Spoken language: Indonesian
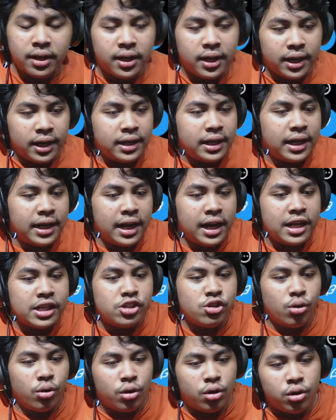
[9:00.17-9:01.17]
ini adalah
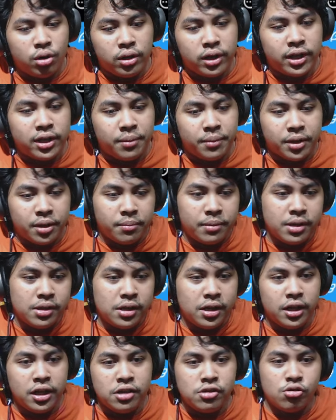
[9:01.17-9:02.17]
Zoro ya teman-teman.
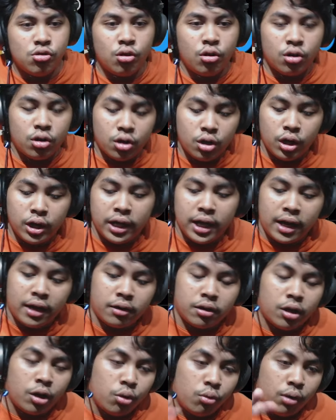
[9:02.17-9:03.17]
Ini Zoro yang
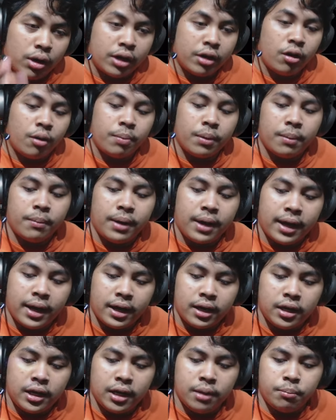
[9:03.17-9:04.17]
keluar di
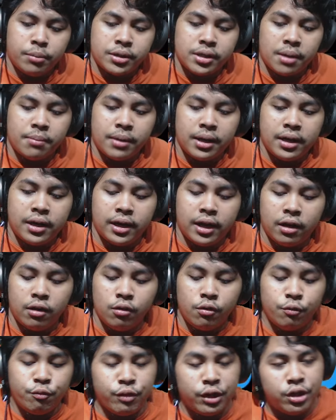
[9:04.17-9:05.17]
OPBR ya bersamaan dengan
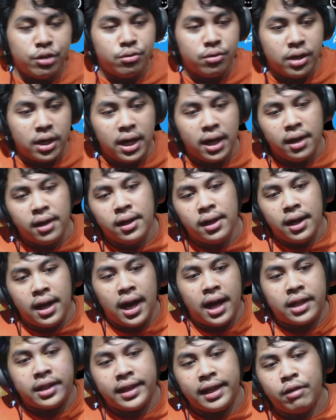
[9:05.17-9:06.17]
Luffy juga.
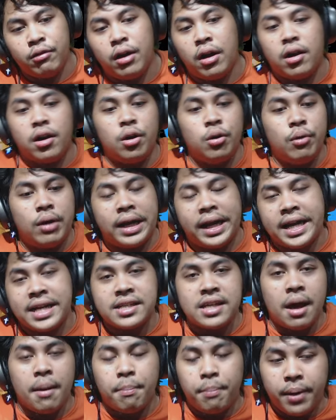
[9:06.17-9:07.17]
Artinya udah keluar
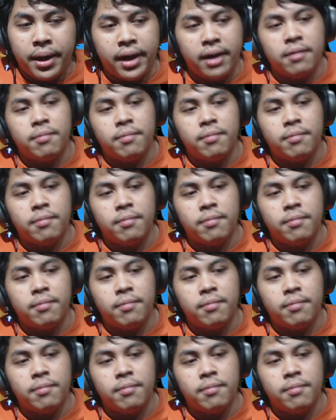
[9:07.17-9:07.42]
SHP